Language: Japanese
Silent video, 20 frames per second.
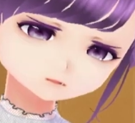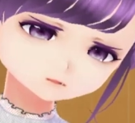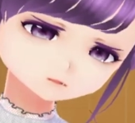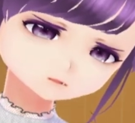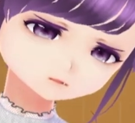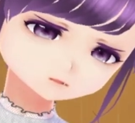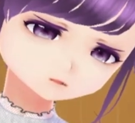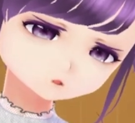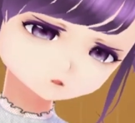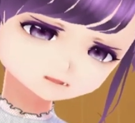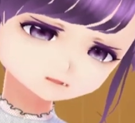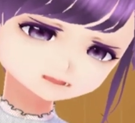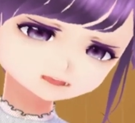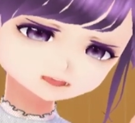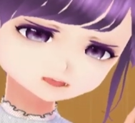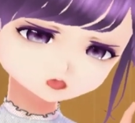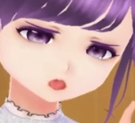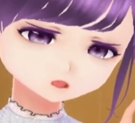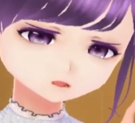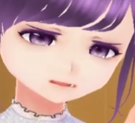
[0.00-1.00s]
これ
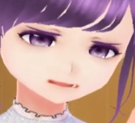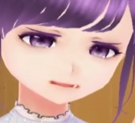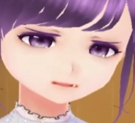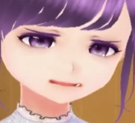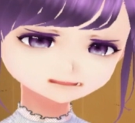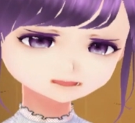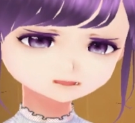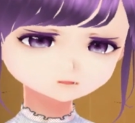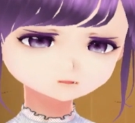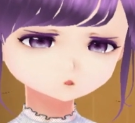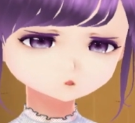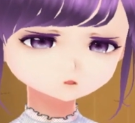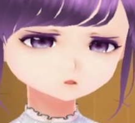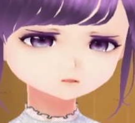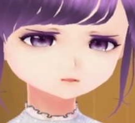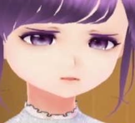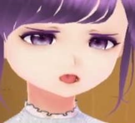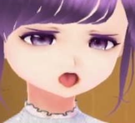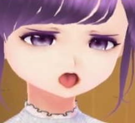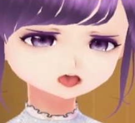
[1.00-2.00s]
を見てもお
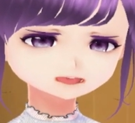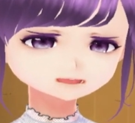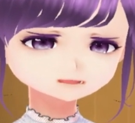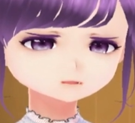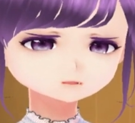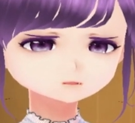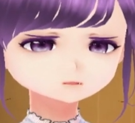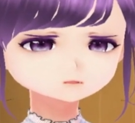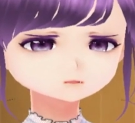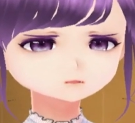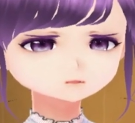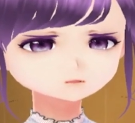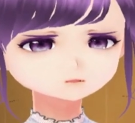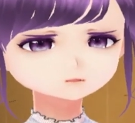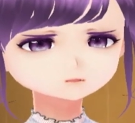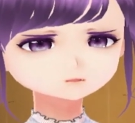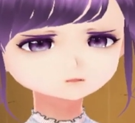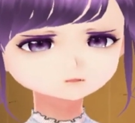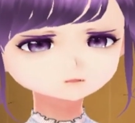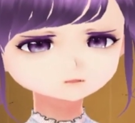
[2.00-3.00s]
前、
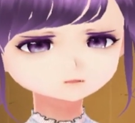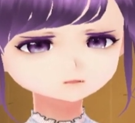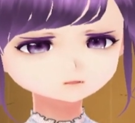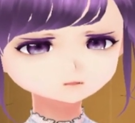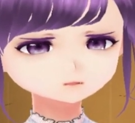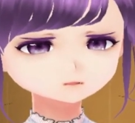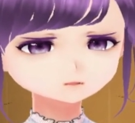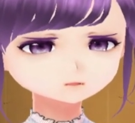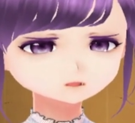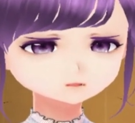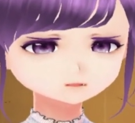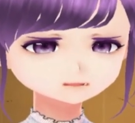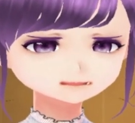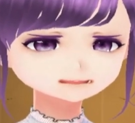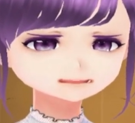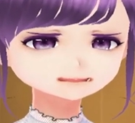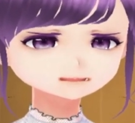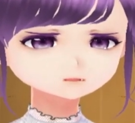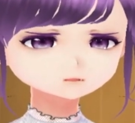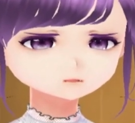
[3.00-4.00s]
うまく
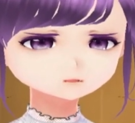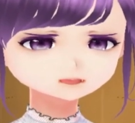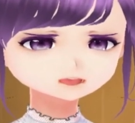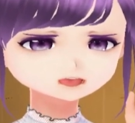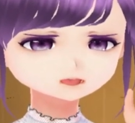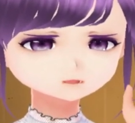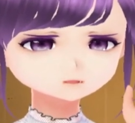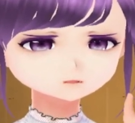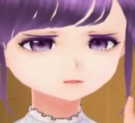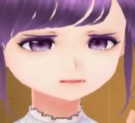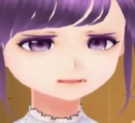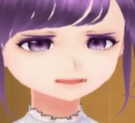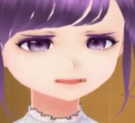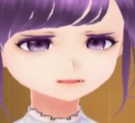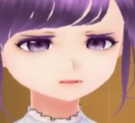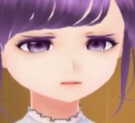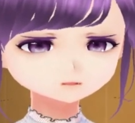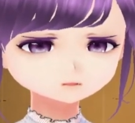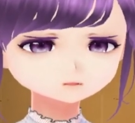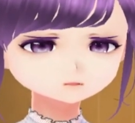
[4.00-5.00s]
いったって
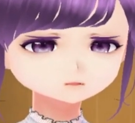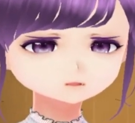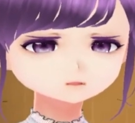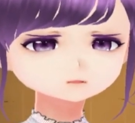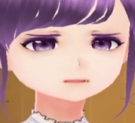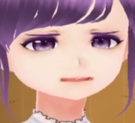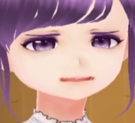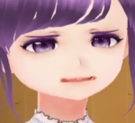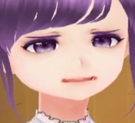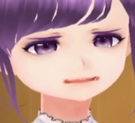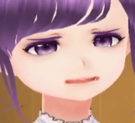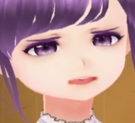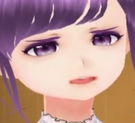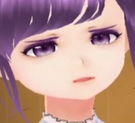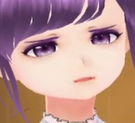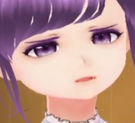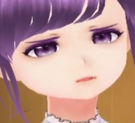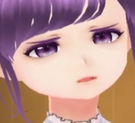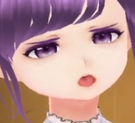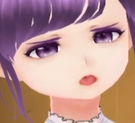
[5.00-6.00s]
言える
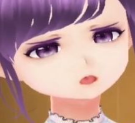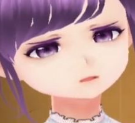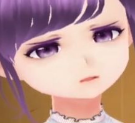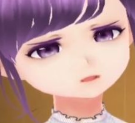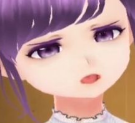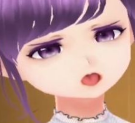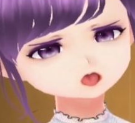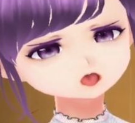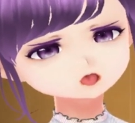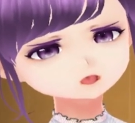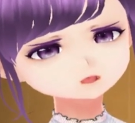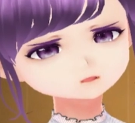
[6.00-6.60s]
のか